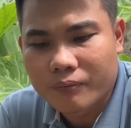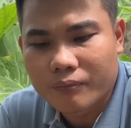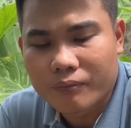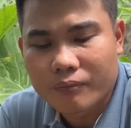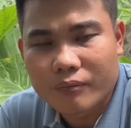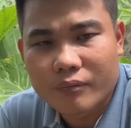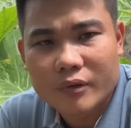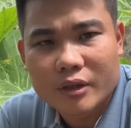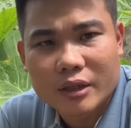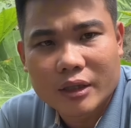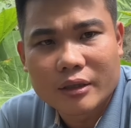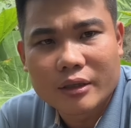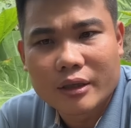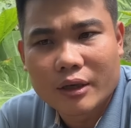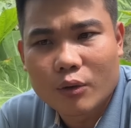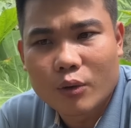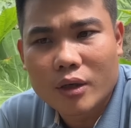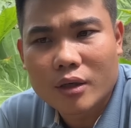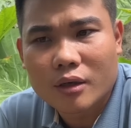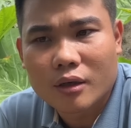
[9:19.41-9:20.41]
ừ, sẽ
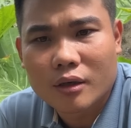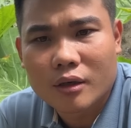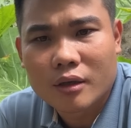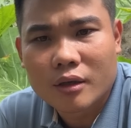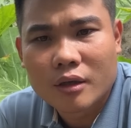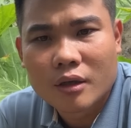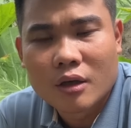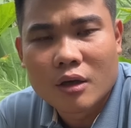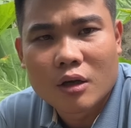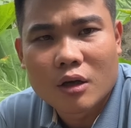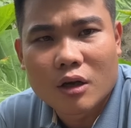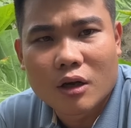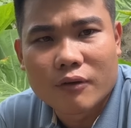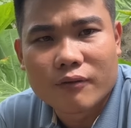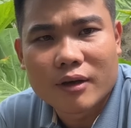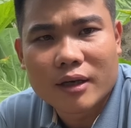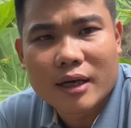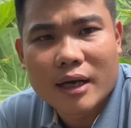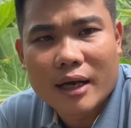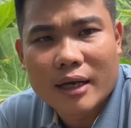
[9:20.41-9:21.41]
giải quyết thôi
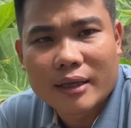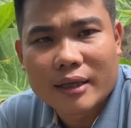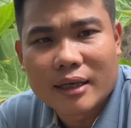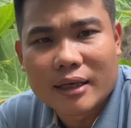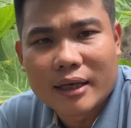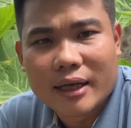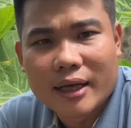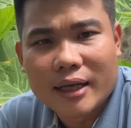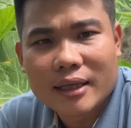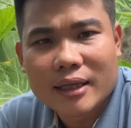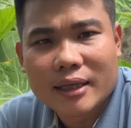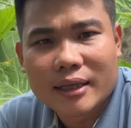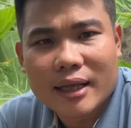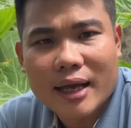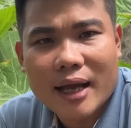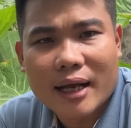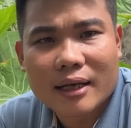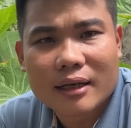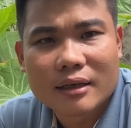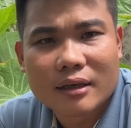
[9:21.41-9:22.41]
còn vấn đề tình nghĩa tình
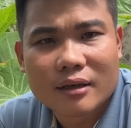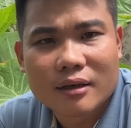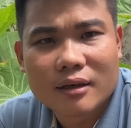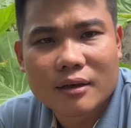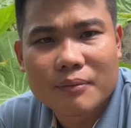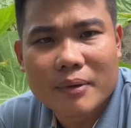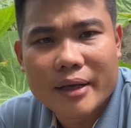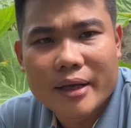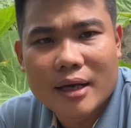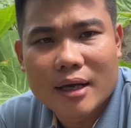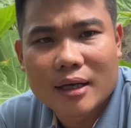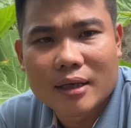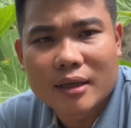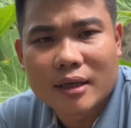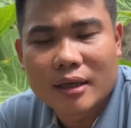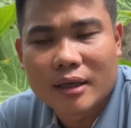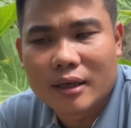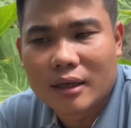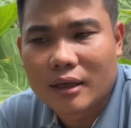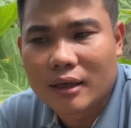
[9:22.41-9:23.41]
thân nó bây giờ
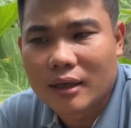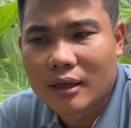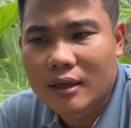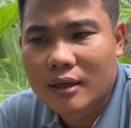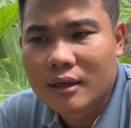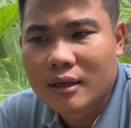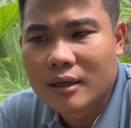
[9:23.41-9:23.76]
thì